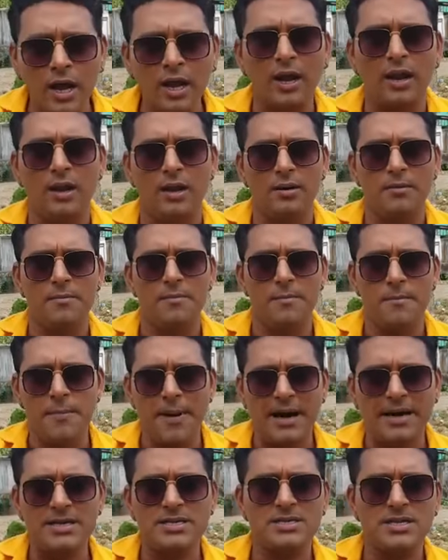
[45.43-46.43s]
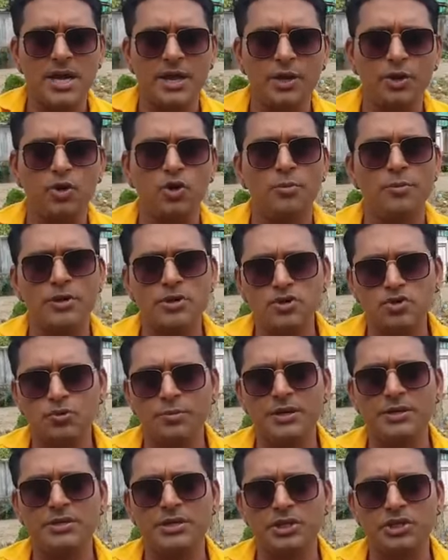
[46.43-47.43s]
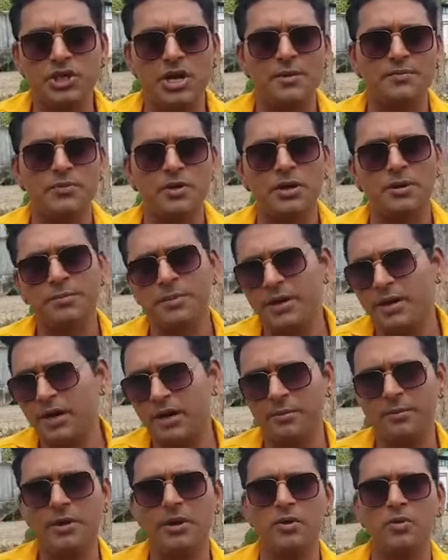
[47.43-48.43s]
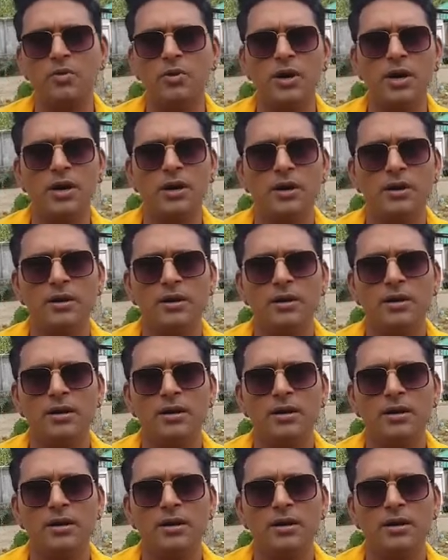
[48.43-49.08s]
कल 22 तारीख को मैं सुबह से शाम तक अपने घर में रहूंगा